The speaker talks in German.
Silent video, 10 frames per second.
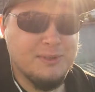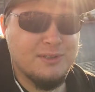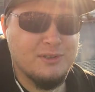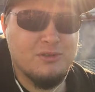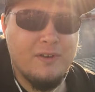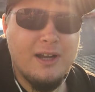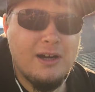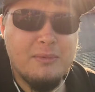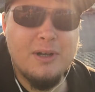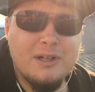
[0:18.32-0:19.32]
bisschen
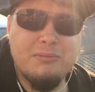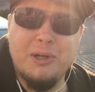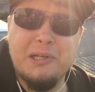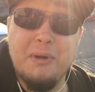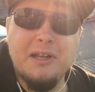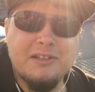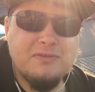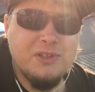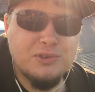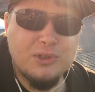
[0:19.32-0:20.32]
schwer, aber ich möchte am Ende
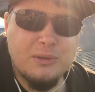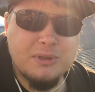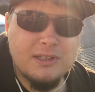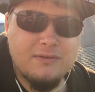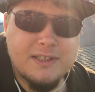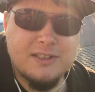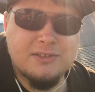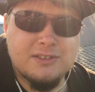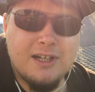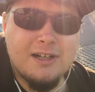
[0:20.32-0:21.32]
des Videos noch ein bisschen was
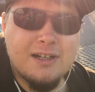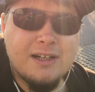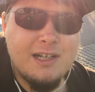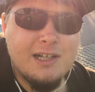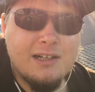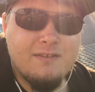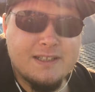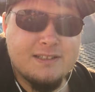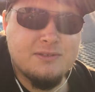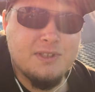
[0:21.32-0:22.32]
dazu sagen,
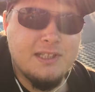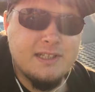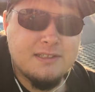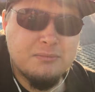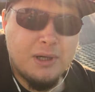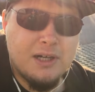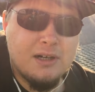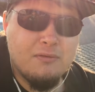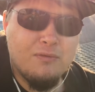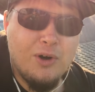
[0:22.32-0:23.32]
was jetzt so die nächsten
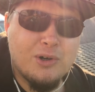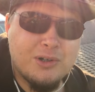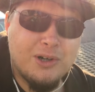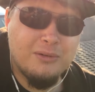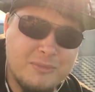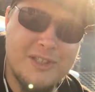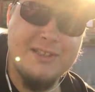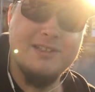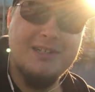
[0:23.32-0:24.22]
paar Wochen kommt.